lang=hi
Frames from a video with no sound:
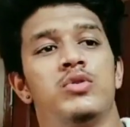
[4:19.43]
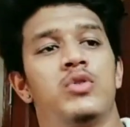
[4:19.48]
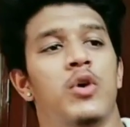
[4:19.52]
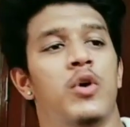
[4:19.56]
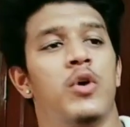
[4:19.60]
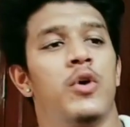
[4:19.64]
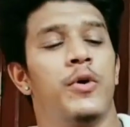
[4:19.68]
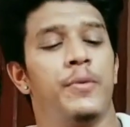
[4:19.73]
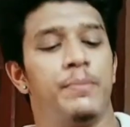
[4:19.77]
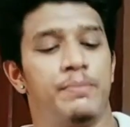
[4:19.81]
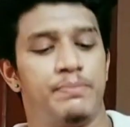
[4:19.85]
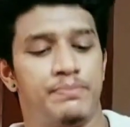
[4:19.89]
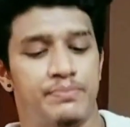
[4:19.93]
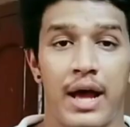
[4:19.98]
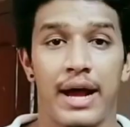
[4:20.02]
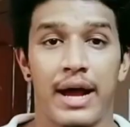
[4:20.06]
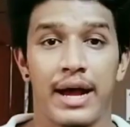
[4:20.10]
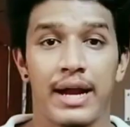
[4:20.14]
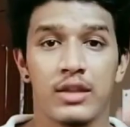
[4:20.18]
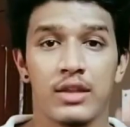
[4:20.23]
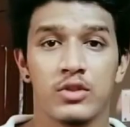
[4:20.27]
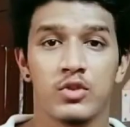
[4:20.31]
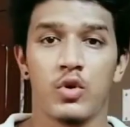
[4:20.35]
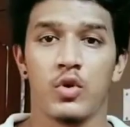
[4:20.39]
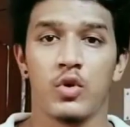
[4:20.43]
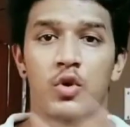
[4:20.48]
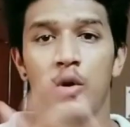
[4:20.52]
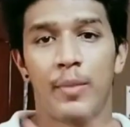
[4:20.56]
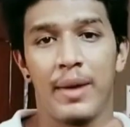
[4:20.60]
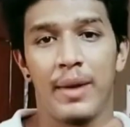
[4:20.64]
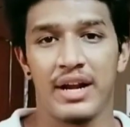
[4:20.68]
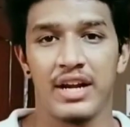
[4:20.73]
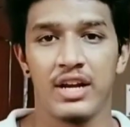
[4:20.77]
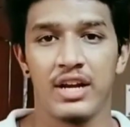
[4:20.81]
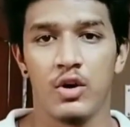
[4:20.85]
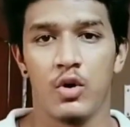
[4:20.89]
तो अगर दोनों
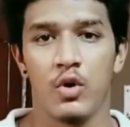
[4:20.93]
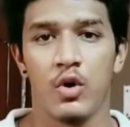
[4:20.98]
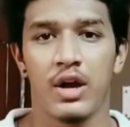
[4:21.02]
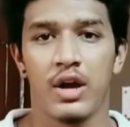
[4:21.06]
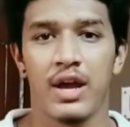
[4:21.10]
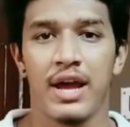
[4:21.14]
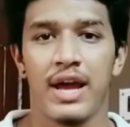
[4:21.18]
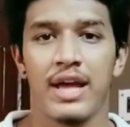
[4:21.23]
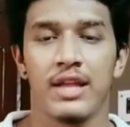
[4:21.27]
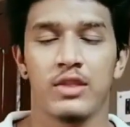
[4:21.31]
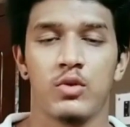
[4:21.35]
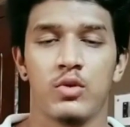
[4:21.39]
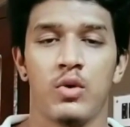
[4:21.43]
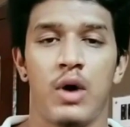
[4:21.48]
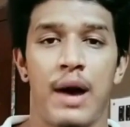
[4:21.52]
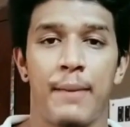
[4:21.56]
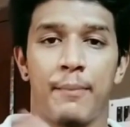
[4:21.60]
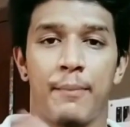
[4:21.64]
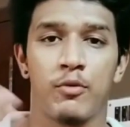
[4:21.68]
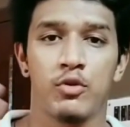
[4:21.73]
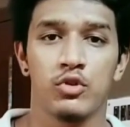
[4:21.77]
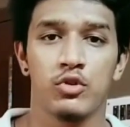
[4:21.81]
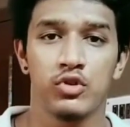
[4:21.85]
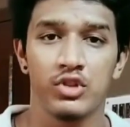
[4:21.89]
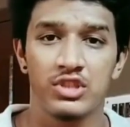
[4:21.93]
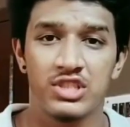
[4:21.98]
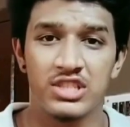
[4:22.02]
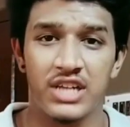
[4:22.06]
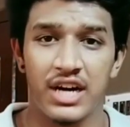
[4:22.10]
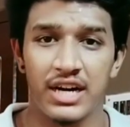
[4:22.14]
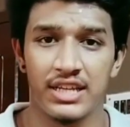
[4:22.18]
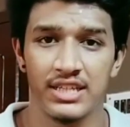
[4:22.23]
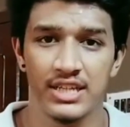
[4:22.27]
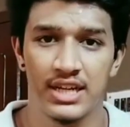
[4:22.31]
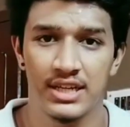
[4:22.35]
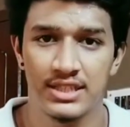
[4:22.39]
बैटरी हो गया तो आपको तो
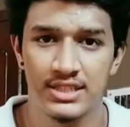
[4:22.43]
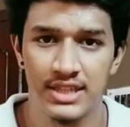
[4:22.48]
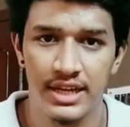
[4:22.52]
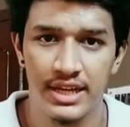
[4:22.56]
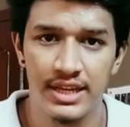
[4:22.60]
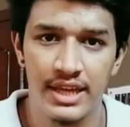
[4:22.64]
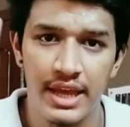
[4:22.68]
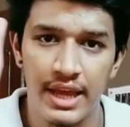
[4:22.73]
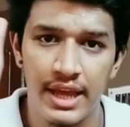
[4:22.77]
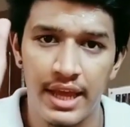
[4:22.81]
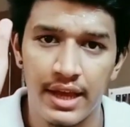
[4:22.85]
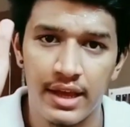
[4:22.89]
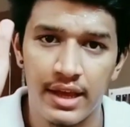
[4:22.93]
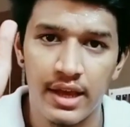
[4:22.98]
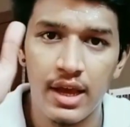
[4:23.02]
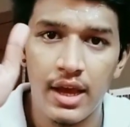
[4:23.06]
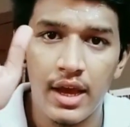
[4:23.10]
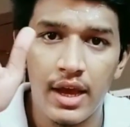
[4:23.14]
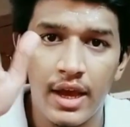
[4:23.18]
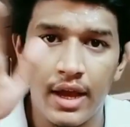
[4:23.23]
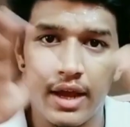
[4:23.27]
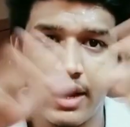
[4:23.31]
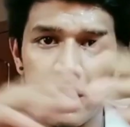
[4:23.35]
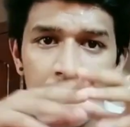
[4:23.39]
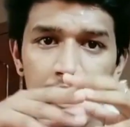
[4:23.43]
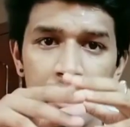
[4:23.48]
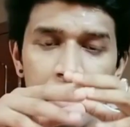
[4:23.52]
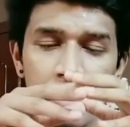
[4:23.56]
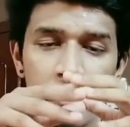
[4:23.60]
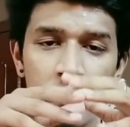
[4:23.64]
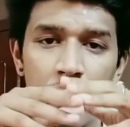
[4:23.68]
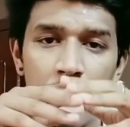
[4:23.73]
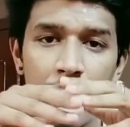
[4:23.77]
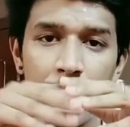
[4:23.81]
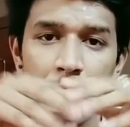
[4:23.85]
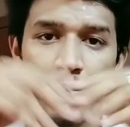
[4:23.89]
चार्जर चाहिए एक
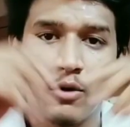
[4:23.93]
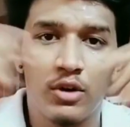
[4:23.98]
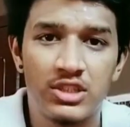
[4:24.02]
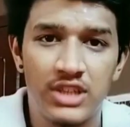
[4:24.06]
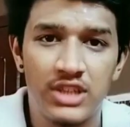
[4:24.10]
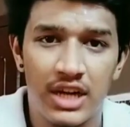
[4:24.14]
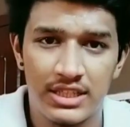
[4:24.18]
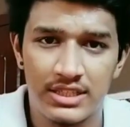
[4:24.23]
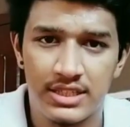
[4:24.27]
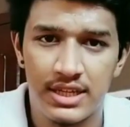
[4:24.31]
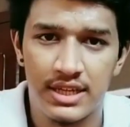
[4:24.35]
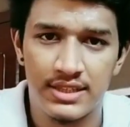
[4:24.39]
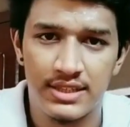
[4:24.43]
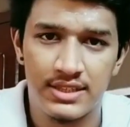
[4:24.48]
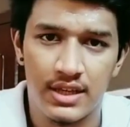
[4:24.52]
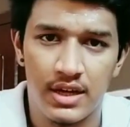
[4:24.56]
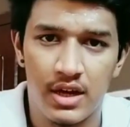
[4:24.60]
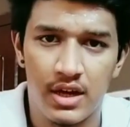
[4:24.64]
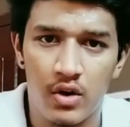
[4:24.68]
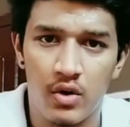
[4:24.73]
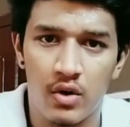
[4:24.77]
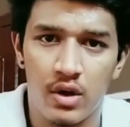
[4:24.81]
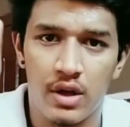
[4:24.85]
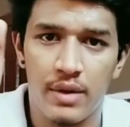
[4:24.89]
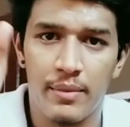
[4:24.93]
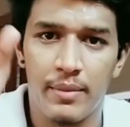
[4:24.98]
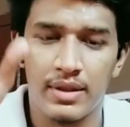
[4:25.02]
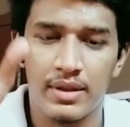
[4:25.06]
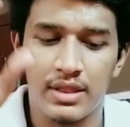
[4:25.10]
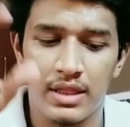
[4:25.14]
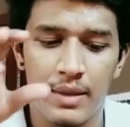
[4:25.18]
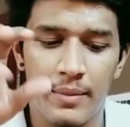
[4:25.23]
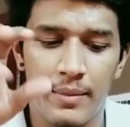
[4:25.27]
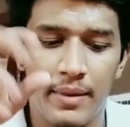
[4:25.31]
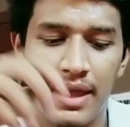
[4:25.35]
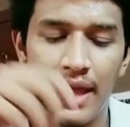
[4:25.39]
नहीं तो आप लोग चार्ज कैसे करोगे
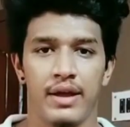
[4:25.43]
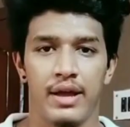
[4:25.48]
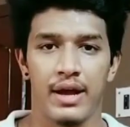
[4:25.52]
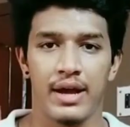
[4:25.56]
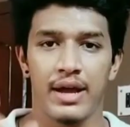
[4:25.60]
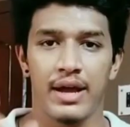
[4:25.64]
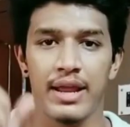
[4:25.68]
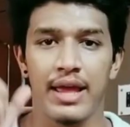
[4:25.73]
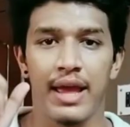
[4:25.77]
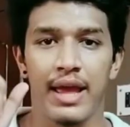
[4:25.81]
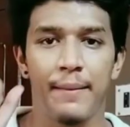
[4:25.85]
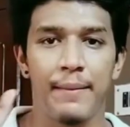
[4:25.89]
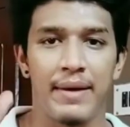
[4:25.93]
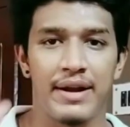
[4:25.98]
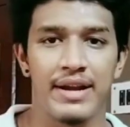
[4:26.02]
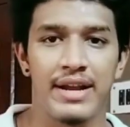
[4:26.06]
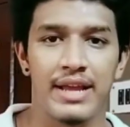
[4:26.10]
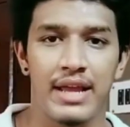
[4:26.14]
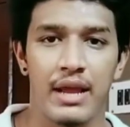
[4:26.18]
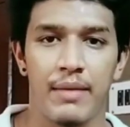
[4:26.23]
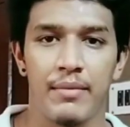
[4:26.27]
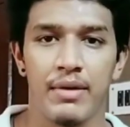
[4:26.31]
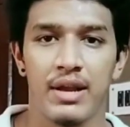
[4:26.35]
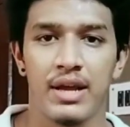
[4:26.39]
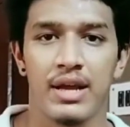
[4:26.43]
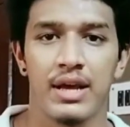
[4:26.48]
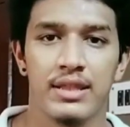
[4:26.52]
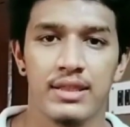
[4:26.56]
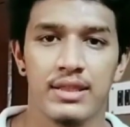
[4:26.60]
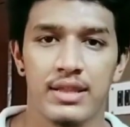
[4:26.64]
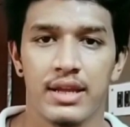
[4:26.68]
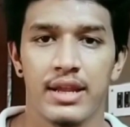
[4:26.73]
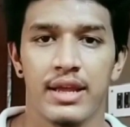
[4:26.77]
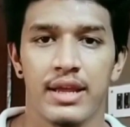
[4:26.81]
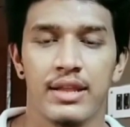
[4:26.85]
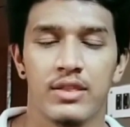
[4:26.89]
मतलब अगर एक बैटरी कैमरे के
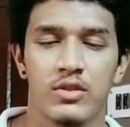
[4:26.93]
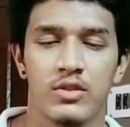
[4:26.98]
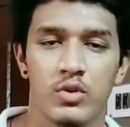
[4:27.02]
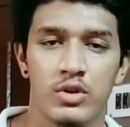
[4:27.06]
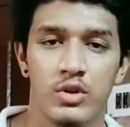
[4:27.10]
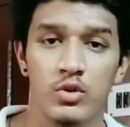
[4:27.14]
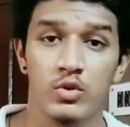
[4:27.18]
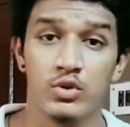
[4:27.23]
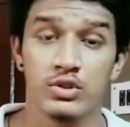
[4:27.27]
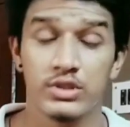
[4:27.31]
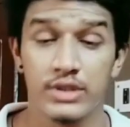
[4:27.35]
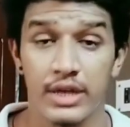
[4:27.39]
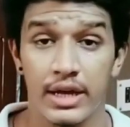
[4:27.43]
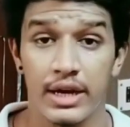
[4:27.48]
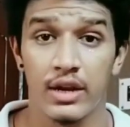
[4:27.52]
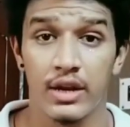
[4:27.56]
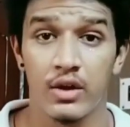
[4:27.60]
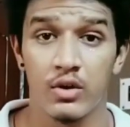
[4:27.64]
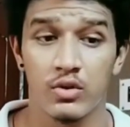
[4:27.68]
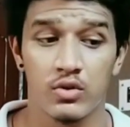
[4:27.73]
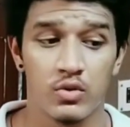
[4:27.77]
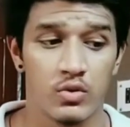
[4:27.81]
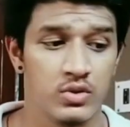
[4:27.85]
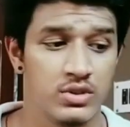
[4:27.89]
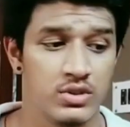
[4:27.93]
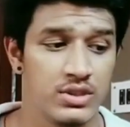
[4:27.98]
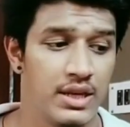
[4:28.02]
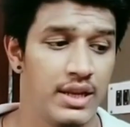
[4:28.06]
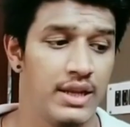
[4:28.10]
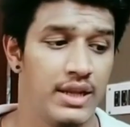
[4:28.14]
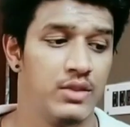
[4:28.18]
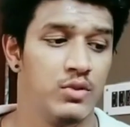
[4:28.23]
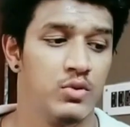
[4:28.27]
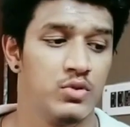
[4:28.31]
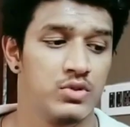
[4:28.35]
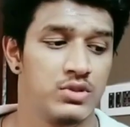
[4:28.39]
अंदर है तो यूज़ कर रहे हो तो
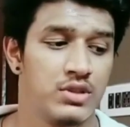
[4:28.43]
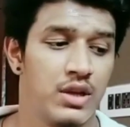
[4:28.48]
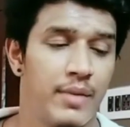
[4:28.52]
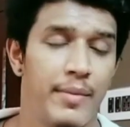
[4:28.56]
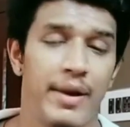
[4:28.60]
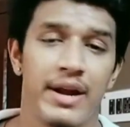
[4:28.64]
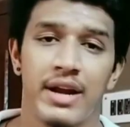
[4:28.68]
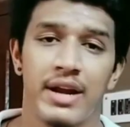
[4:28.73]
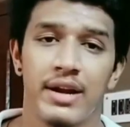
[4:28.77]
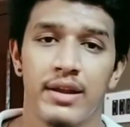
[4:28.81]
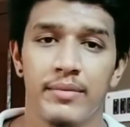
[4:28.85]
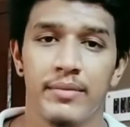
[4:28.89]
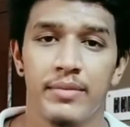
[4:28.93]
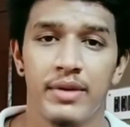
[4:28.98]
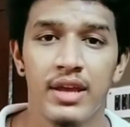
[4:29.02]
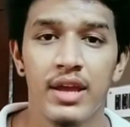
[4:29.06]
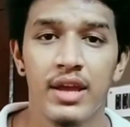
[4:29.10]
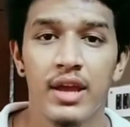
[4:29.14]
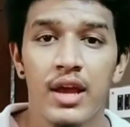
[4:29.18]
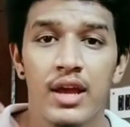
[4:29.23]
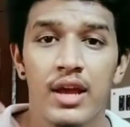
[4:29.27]
उसमें दूसरा बैटरी भी